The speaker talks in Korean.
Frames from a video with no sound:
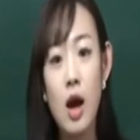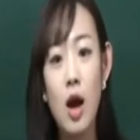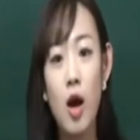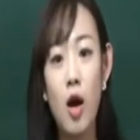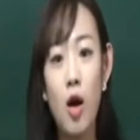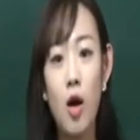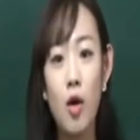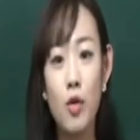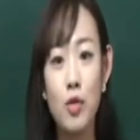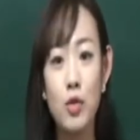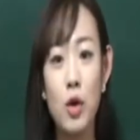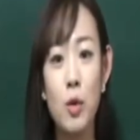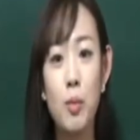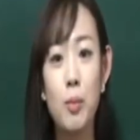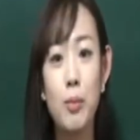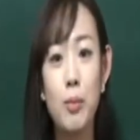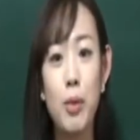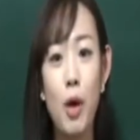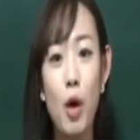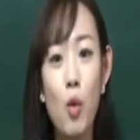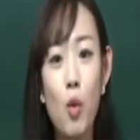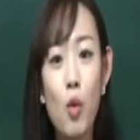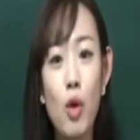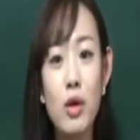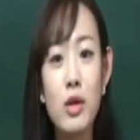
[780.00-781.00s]
어떤
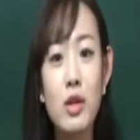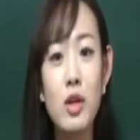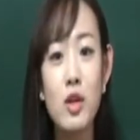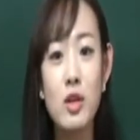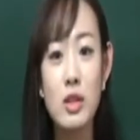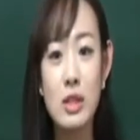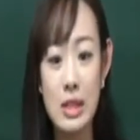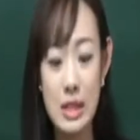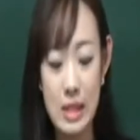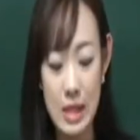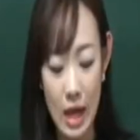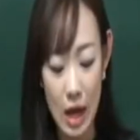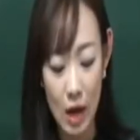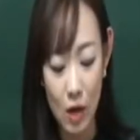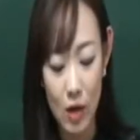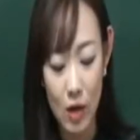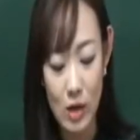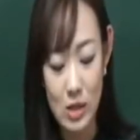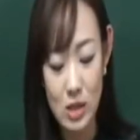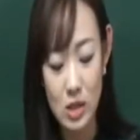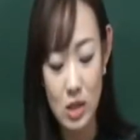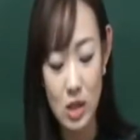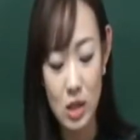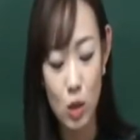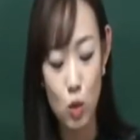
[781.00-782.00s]
병권력을
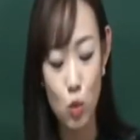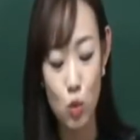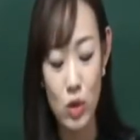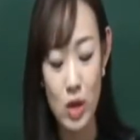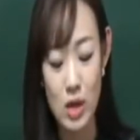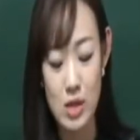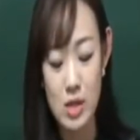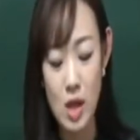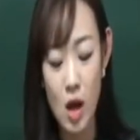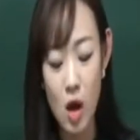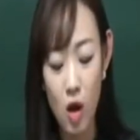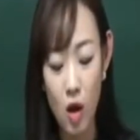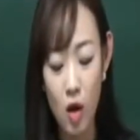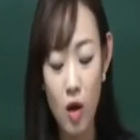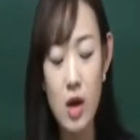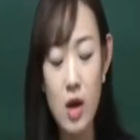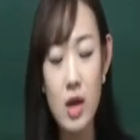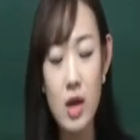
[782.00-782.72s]
약화시키기 위해서